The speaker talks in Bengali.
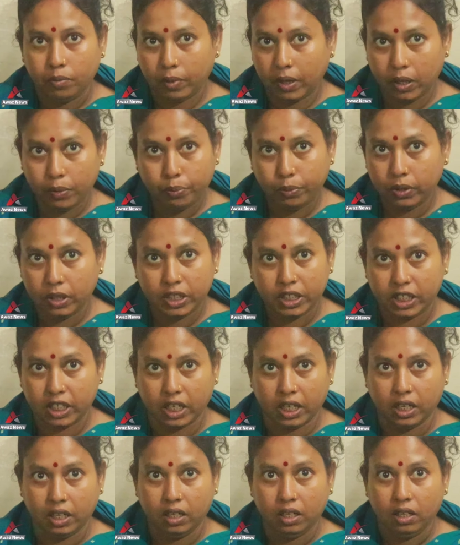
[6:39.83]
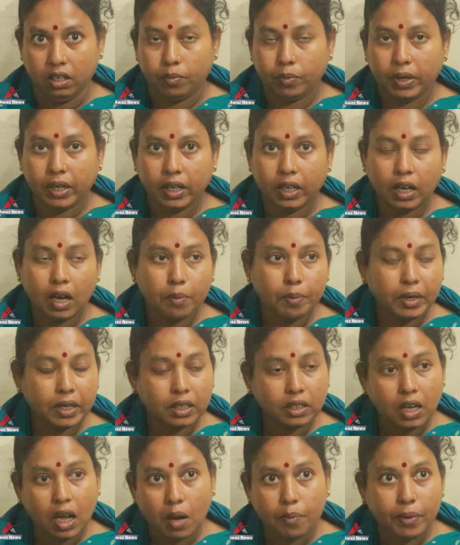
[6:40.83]
মানে পুলিশরা মানে আবার
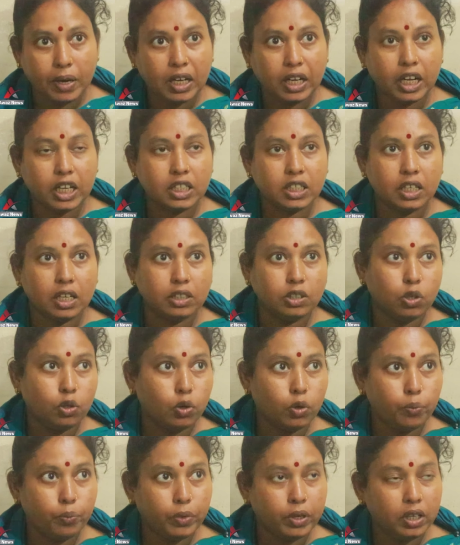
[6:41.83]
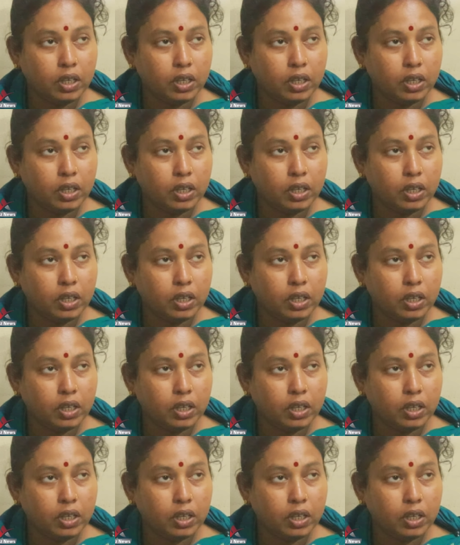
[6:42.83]
আমার লাশটা যখন